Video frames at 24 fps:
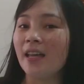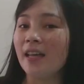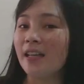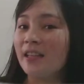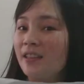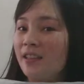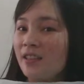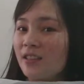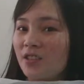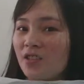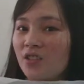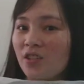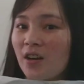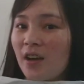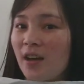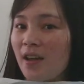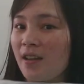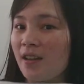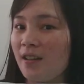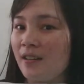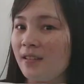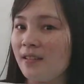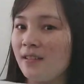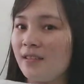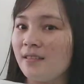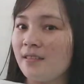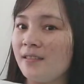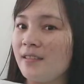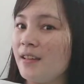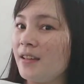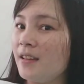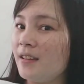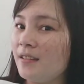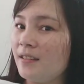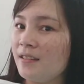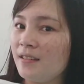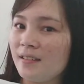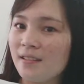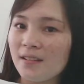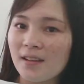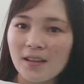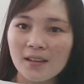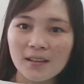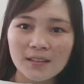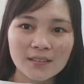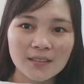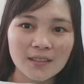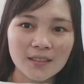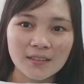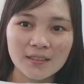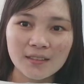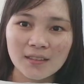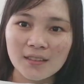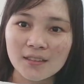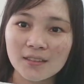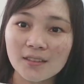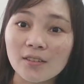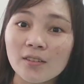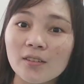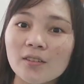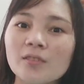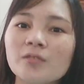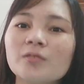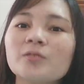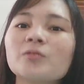ito try. Then, then ito.